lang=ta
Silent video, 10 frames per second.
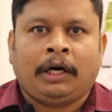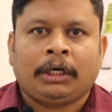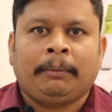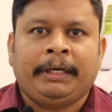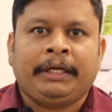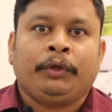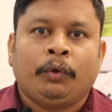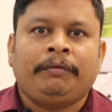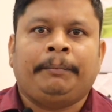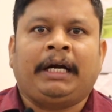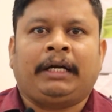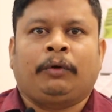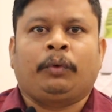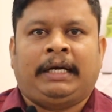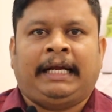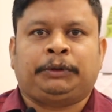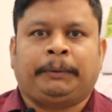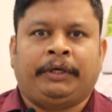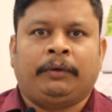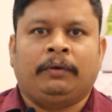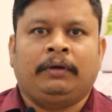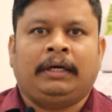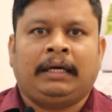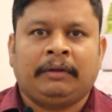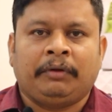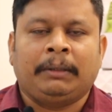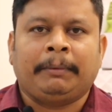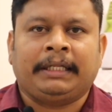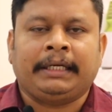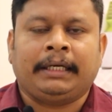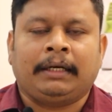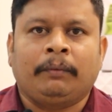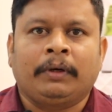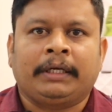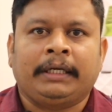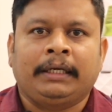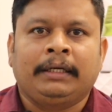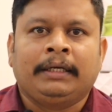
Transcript: ஆட்டோமேட்டிக் யூவி பேட்டரி நாங்கள் ஒன்று லான்ச் பண்ணியிருக்கோம் அது வந்து பார்த்தீங்கன்னா உங்களுக்கு